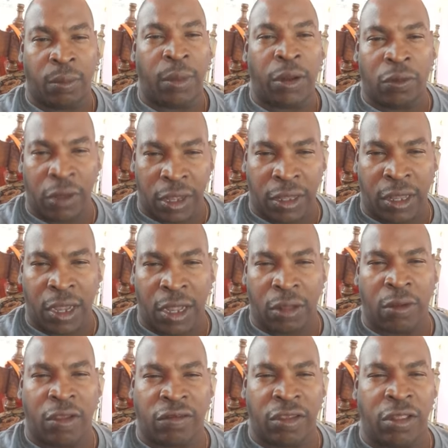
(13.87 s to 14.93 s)
Pero este que
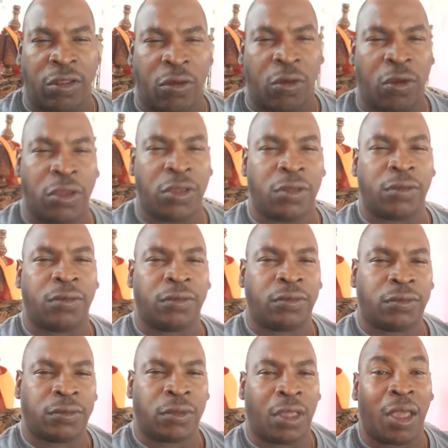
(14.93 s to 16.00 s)
estoy haciendo hoy
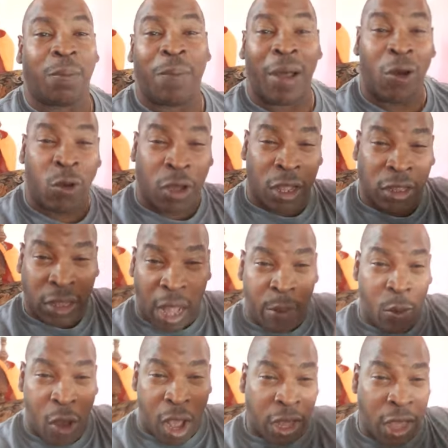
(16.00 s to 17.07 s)
es para los que
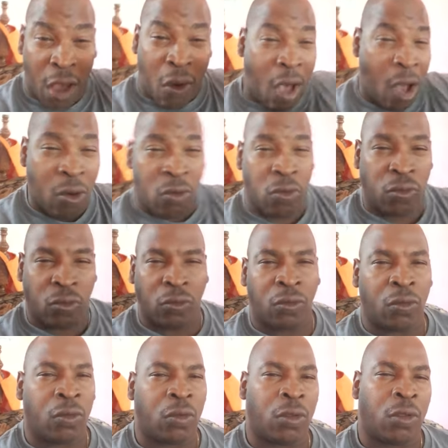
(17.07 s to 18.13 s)
estamos aquí abajo,
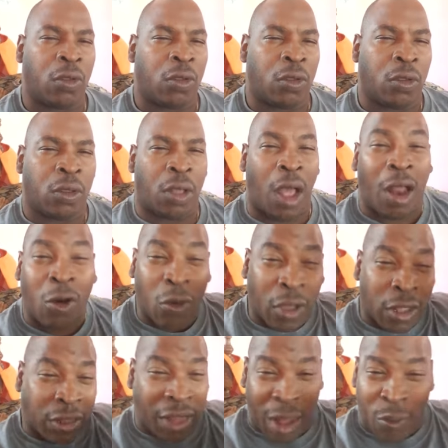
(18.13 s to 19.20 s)
a los
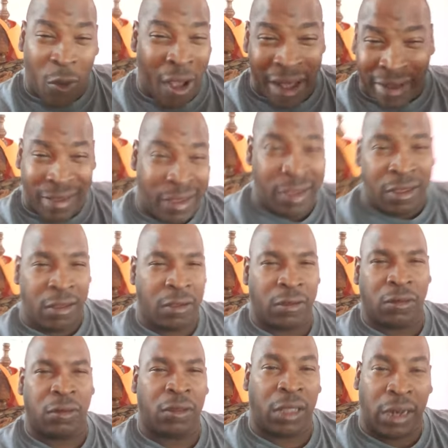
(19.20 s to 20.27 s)
que estamos aquí
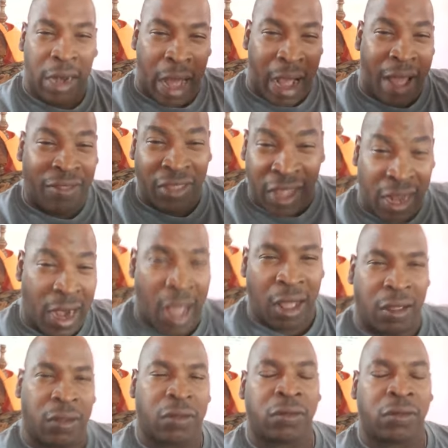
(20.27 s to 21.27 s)
en la candela.